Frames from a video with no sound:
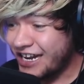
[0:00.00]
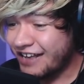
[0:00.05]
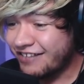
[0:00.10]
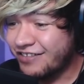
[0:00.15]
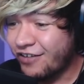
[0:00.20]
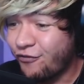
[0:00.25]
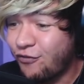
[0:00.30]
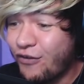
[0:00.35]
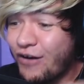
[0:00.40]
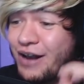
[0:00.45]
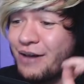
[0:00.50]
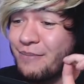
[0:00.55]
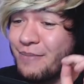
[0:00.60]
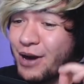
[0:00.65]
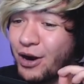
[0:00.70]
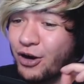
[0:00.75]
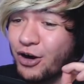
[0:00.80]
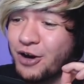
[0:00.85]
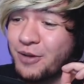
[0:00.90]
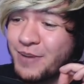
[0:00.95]
Ese fue el
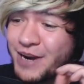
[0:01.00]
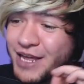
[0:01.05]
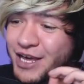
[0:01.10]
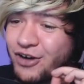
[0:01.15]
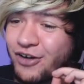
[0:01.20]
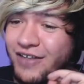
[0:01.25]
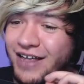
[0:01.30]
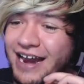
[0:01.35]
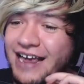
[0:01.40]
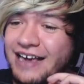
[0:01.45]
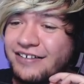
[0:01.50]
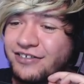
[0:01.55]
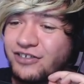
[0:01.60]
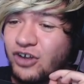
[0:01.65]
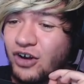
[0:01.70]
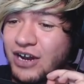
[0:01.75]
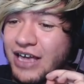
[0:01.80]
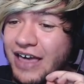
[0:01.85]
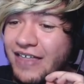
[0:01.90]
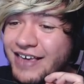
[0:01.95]
mejor Brico de la
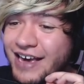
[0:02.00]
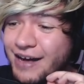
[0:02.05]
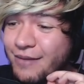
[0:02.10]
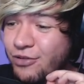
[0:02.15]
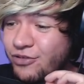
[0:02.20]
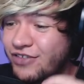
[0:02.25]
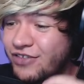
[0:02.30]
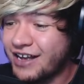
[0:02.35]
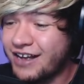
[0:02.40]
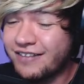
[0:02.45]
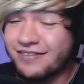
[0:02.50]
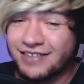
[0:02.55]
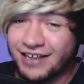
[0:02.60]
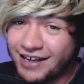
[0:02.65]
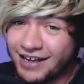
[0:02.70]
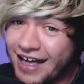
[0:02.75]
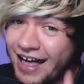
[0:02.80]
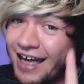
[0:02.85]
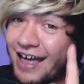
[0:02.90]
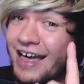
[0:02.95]
historia. Llegamos de acá hasta
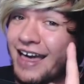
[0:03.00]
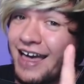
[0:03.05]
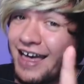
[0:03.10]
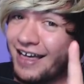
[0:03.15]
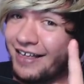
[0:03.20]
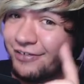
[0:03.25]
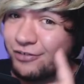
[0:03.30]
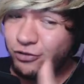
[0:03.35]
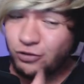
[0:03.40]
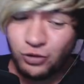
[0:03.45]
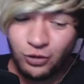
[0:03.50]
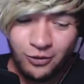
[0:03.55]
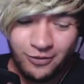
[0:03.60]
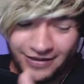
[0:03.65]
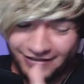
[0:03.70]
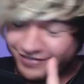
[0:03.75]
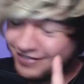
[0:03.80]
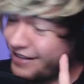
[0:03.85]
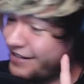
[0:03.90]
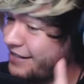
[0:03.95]
acá. Eso estuvo
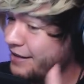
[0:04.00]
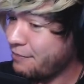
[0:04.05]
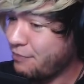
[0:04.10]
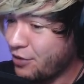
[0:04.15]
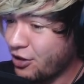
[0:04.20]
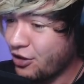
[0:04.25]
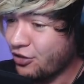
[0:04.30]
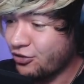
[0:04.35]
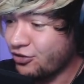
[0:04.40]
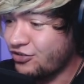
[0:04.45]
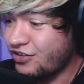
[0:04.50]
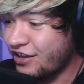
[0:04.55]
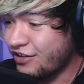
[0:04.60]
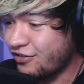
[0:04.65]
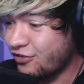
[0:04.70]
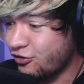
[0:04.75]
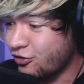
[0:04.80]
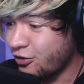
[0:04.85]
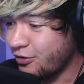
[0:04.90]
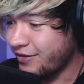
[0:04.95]
bastante produce.
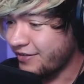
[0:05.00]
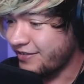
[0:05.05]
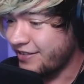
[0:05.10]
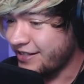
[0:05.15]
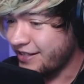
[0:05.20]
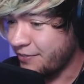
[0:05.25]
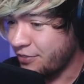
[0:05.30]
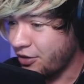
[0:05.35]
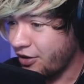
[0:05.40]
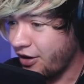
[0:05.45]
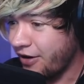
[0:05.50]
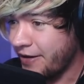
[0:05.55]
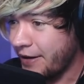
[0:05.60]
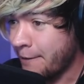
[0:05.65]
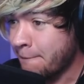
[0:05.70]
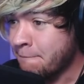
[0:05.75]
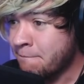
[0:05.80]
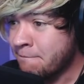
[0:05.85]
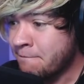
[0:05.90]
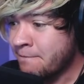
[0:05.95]
Eso estuvo bastante pro. A
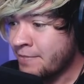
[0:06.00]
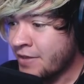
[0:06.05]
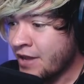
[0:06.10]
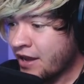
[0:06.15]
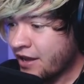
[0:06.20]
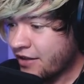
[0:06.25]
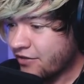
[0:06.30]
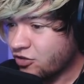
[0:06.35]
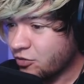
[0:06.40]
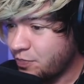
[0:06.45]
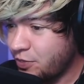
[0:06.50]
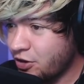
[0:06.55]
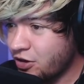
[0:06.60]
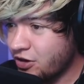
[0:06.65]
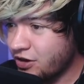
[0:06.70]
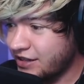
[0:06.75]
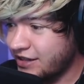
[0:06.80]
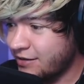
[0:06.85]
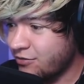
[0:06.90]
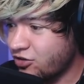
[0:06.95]
ver.
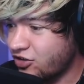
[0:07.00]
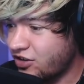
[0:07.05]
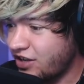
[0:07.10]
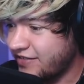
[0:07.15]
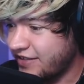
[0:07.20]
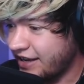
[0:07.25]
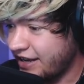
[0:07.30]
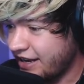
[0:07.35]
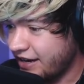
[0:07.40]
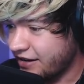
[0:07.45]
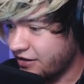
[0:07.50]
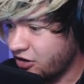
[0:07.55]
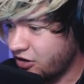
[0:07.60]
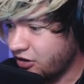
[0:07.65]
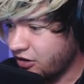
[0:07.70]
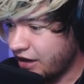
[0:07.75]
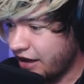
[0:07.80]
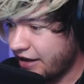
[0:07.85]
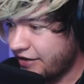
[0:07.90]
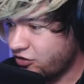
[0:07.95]
Supongo que tenemos que seguir,
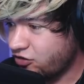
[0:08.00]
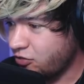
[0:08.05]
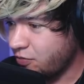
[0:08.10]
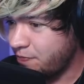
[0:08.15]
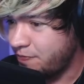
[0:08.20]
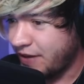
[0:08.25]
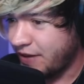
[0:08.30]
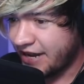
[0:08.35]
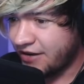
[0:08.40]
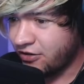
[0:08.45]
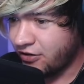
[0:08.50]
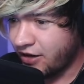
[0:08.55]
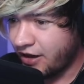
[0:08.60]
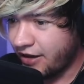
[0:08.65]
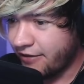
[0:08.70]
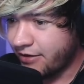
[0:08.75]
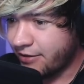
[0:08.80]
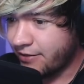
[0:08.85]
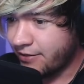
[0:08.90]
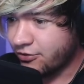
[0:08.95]
¿no? ¿Eso es un piano? A
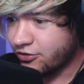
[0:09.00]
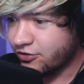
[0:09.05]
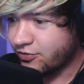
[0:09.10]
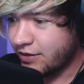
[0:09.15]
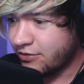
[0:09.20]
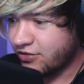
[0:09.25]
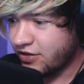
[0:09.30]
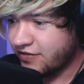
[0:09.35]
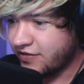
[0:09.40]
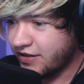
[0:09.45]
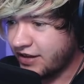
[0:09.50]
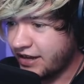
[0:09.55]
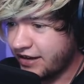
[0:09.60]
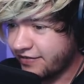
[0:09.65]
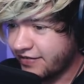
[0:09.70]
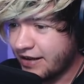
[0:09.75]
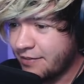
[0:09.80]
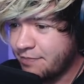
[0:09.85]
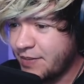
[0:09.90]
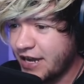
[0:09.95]
ver, vamos, vamos a seguir
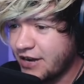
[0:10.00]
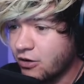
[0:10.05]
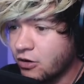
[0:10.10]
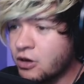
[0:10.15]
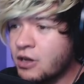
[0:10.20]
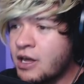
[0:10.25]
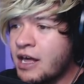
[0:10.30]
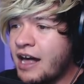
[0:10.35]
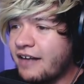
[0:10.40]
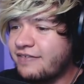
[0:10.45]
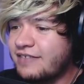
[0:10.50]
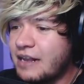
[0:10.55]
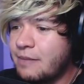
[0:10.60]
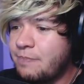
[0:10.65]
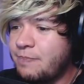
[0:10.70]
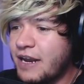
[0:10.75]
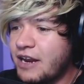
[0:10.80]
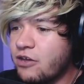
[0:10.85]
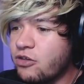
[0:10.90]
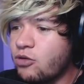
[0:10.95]
hasta el piano. Hasta el
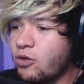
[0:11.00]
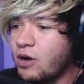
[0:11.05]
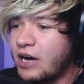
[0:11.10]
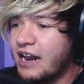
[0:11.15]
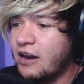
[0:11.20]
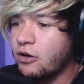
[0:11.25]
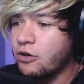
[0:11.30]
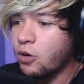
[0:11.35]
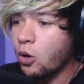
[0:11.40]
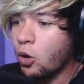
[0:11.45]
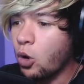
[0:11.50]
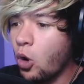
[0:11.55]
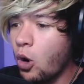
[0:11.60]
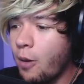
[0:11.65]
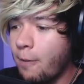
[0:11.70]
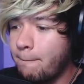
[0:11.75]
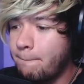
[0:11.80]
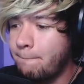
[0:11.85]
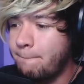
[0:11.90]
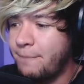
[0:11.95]
piano de un jalón.
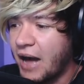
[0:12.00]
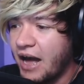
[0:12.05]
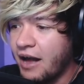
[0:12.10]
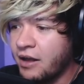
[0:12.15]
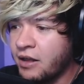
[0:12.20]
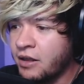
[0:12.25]
¡Hupa!